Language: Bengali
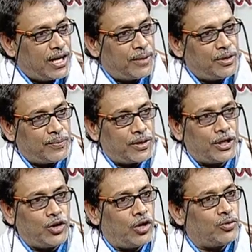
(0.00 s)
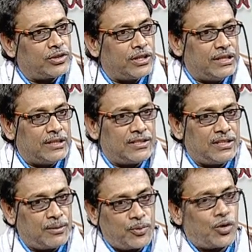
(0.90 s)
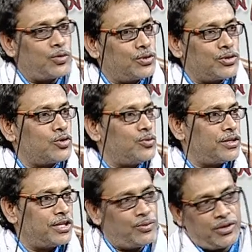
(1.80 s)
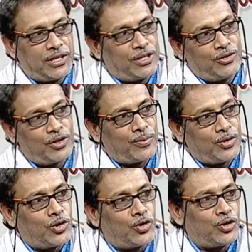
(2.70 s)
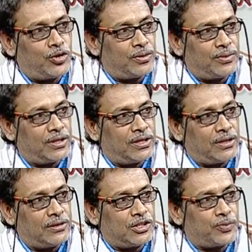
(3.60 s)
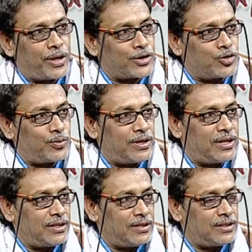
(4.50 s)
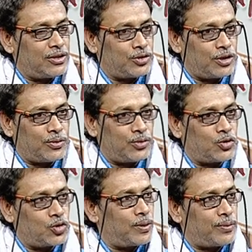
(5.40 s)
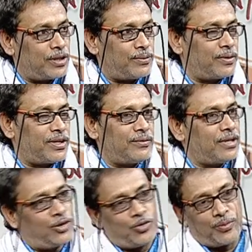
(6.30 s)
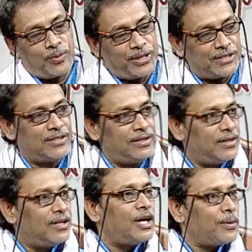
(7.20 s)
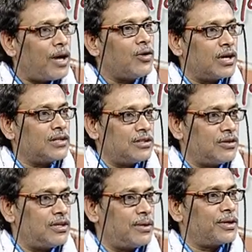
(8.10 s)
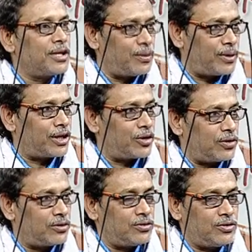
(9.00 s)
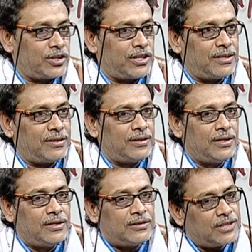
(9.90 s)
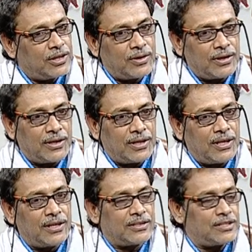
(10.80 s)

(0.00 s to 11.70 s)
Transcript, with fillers: আমি আপনাকে লড়াকুতে নিয়েছি আমার পরবর্তী ছবিতে নেব এটা কিন্তু আপনি কখনো এক্সপেক্ট করবেন না এতে হয়তো আপনি দুঃখ পাবেন এই পাবেন আমি না খোকন ভাই প্লিজ আমি ভালো কাজ না করলে আমাকে নেবেন কেন এটা তো দরকার নেই যাই হোক আল্লাহ কাছে